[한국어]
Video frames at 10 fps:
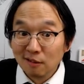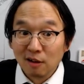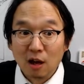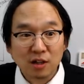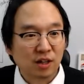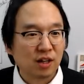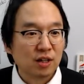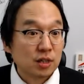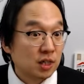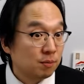아니
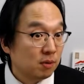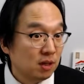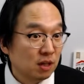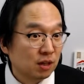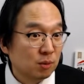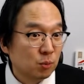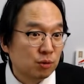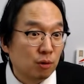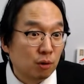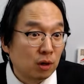심리학이 뭐
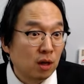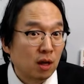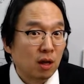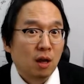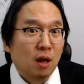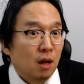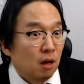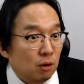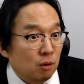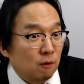그렇게
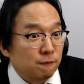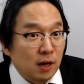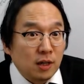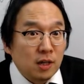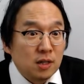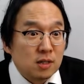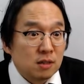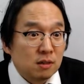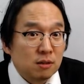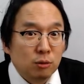어,
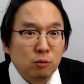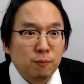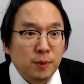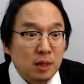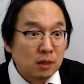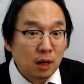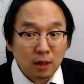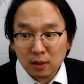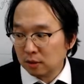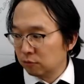파이낸스 그것도
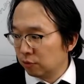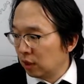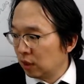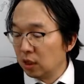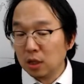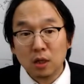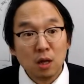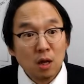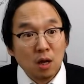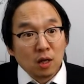핀테크 우리 이
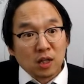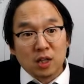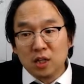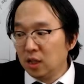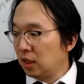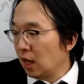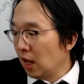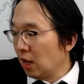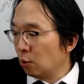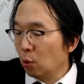
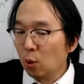기계로